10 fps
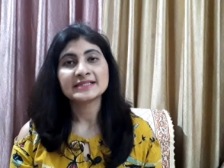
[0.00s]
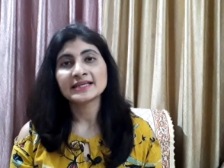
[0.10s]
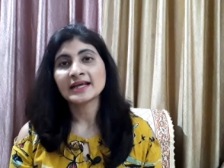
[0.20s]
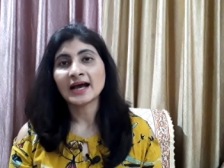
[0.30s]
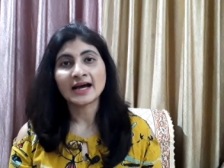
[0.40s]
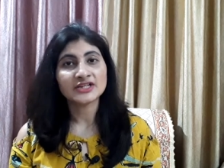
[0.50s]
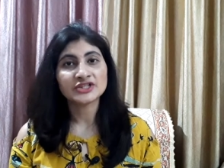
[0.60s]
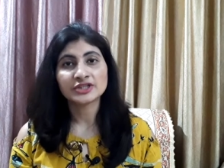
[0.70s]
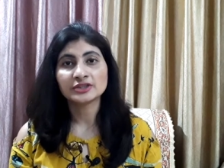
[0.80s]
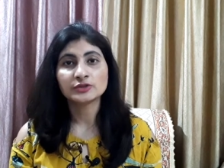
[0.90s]
से
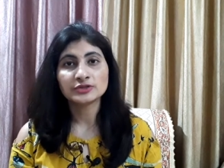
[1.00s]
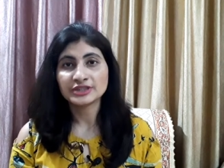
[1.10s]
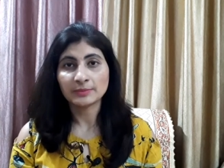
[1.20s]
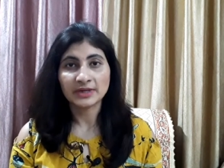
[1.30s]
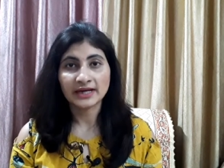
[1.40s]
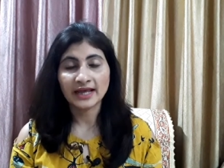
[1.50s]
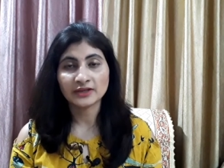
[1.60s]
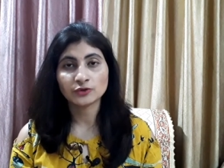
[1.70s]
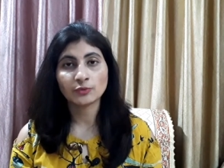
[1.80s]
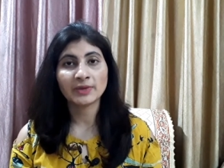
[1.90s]
आजकल तो समर
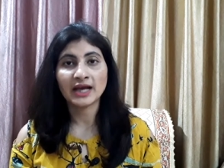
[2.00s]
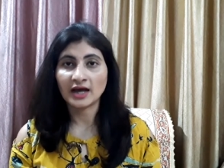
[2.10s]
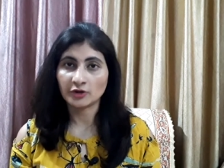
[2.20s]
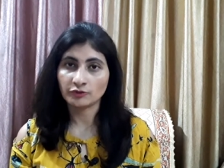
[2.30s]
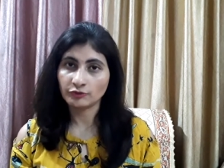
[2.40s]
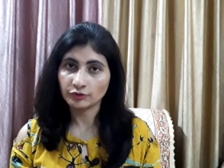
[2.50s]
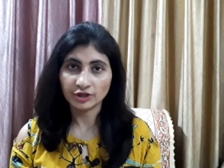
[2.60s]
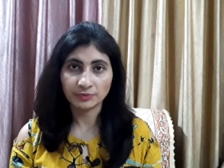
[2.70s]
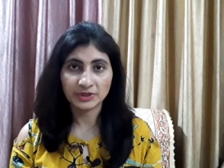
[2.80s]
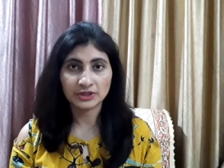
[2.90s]
है तो मैं आर
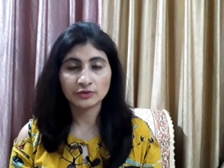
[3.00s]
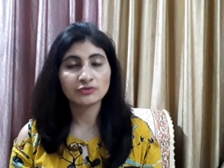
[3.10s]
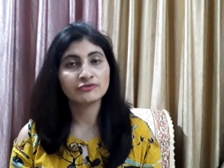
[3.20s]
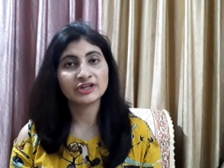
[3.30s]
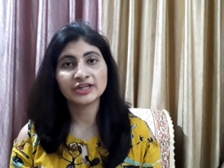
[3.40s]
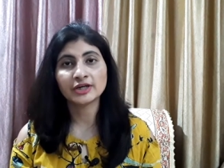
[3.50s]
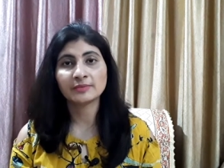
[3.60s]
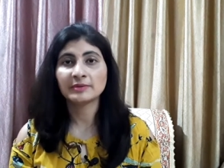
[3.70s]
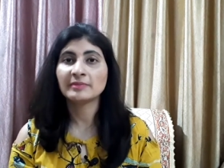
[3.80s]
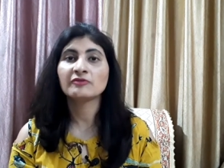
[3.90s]
वाटर पीती हूँ विंटर
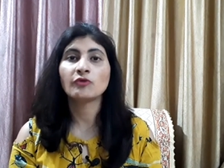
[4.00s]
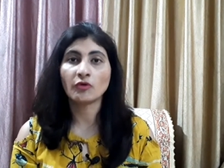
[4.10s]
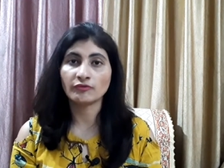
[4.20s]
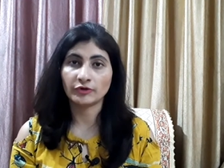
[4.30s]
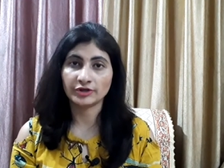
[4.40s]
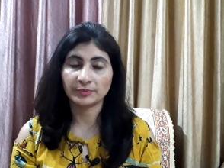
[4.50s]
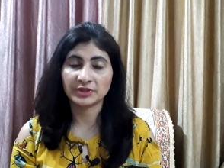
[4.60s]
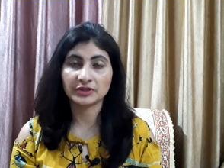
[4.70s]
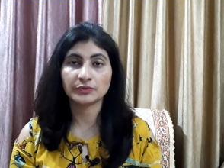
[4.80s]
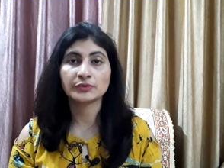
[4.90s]
में मैं वोम वाटर
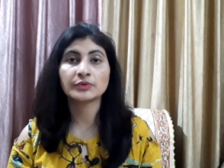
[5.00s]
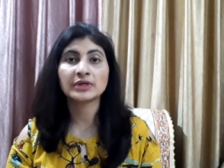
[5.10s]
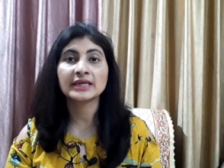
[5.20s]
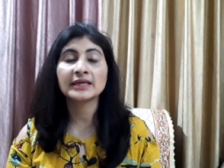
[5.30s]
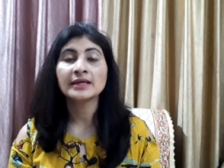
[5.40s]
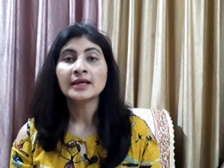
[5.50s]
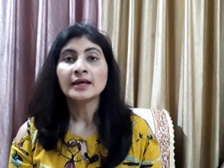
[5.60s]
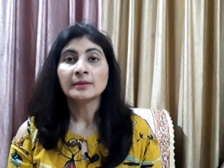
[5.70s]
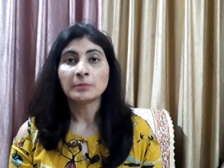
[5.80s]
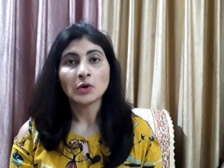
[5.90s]
पीती हूँ क्योंकि
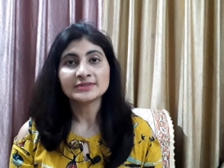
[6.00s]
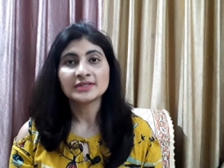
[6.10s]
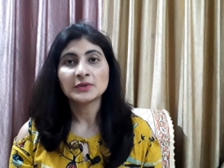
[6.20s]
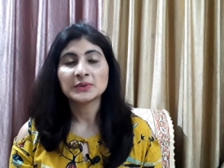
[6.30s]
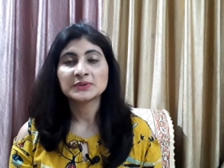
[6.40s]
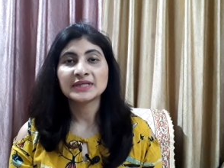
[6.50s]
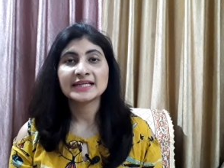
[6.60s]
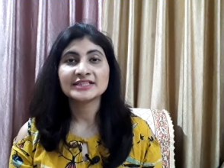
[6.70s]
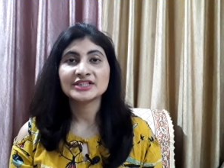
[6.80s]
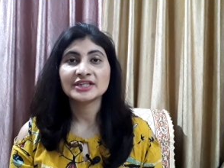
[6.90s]
बहुत से लोग होते
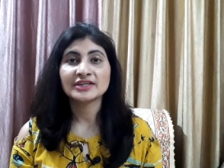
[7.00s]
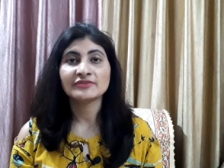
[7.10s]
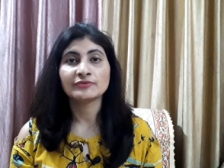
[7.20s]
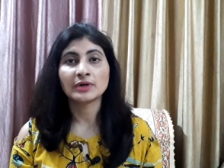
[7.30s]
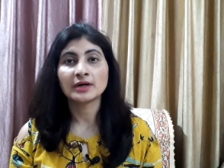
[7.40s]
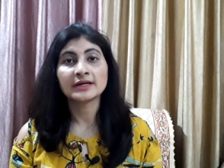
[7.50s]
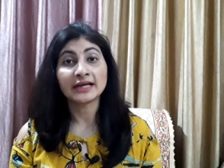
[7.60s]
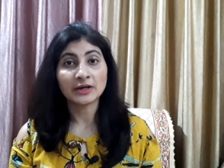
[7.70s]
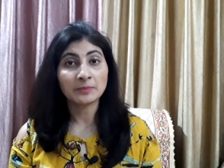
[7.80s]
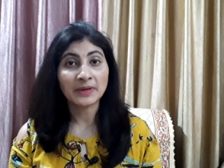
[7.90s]
हैं जिन्हें
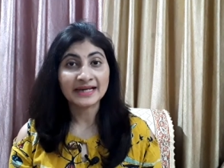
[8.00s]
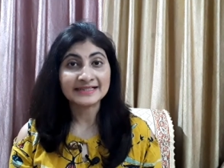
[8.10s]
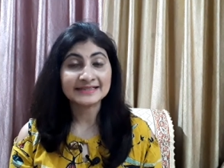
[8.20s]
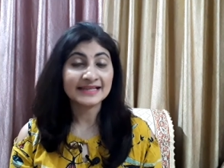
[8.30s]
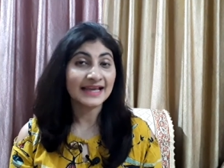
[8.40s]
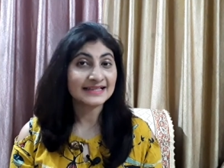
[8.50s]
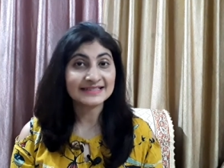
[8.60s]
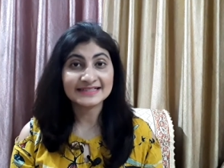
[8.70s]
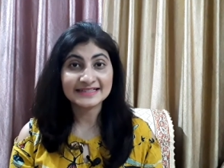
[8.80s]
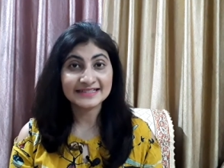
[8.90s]
गर्म पानी से
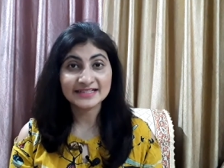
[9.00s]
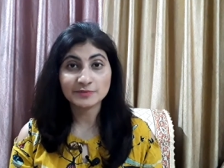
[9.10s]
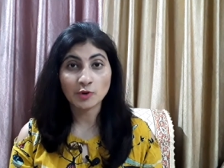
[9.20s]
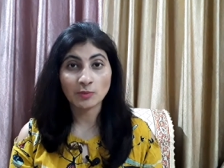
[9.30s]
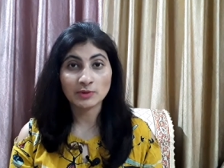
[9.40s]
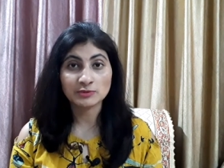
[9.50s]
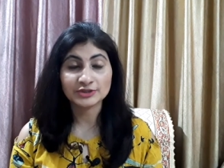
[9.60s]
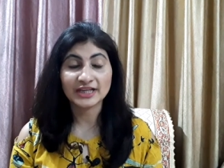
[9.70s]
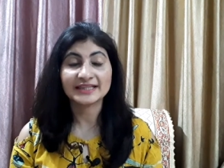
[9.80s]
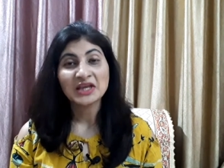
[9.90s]
एसिडिटी की प्रॉब्लम हो
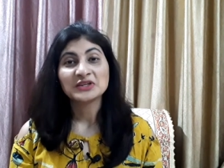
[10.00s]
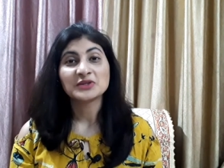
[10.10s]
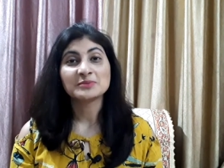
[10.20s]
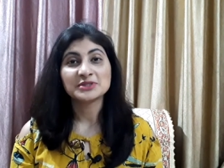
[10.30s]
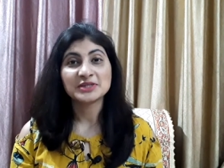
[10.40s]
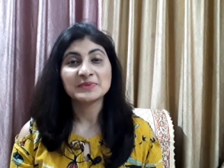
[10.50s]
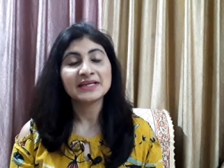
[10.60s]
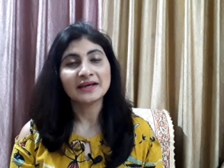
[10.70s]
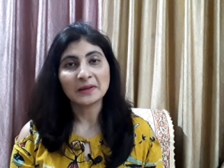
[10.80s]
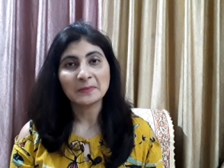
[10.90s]
जाती है तो मुझे
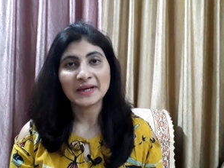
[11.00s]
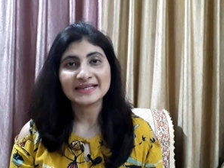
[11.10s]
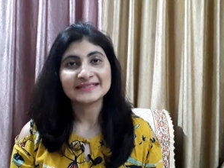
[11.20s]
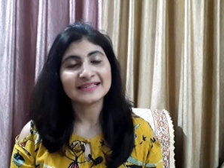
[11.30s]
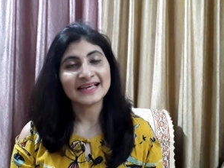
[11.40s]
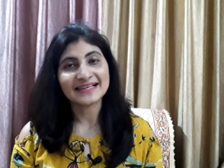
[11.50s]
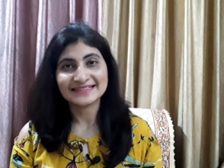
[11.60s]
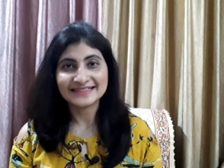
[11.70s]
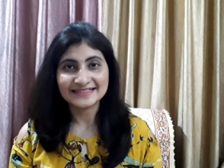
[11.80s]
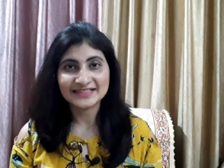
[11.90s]
भी गर्म पानी से
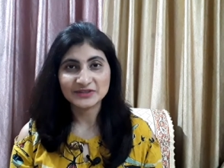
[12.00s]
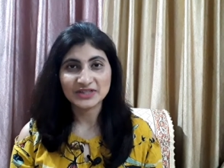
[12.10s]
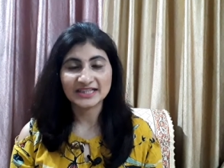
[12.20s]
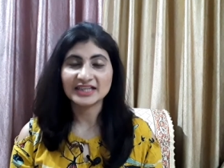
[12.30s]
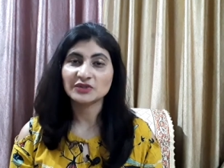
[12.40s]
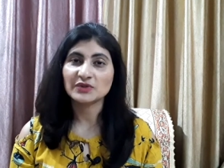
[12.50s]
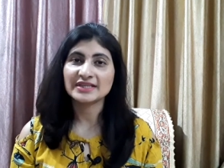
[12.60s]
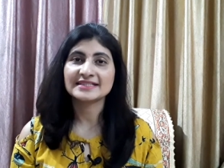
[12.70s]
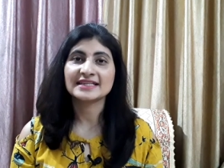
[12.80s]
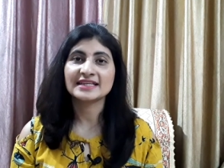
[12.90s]
एसिडिटी हो जाती है तो
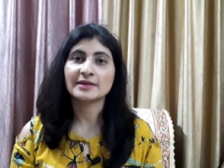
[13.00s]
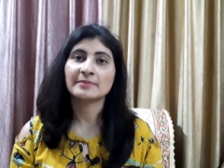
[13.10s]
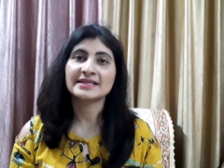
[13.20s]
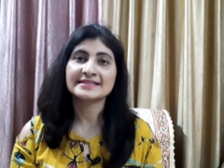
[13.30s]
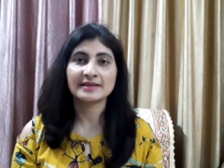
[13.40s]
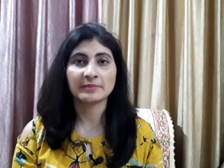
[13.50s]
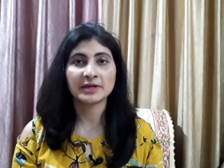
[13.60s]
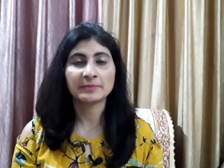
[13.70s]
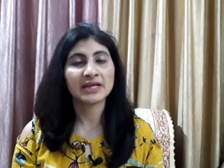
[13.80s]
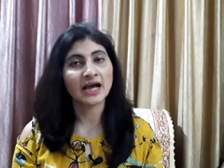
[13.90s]
इसीलिए मैं
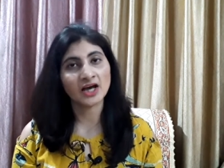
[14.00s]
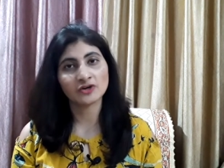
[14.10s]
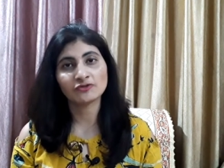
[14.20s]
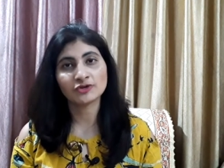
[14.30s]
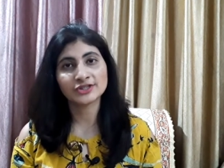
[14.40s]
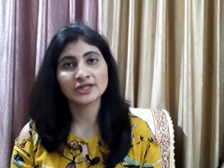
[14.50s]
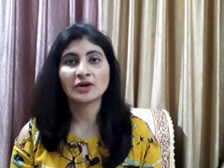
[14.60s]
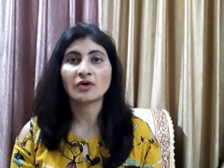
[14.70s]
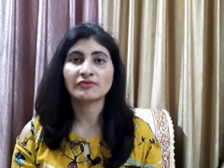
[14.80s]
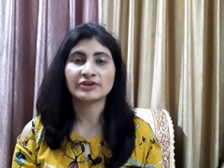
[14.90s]
समर में आर बोरो
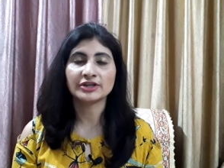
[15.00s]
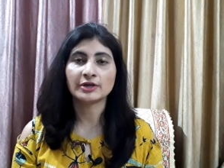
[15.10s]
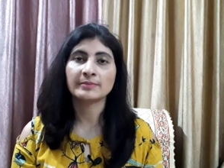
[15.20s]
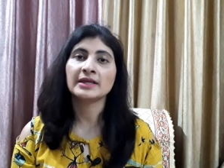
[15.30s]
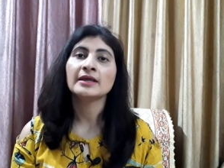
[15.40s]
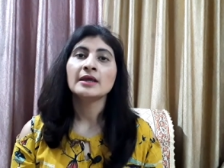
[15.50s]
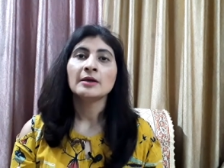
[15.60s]
वाटर और विंटर में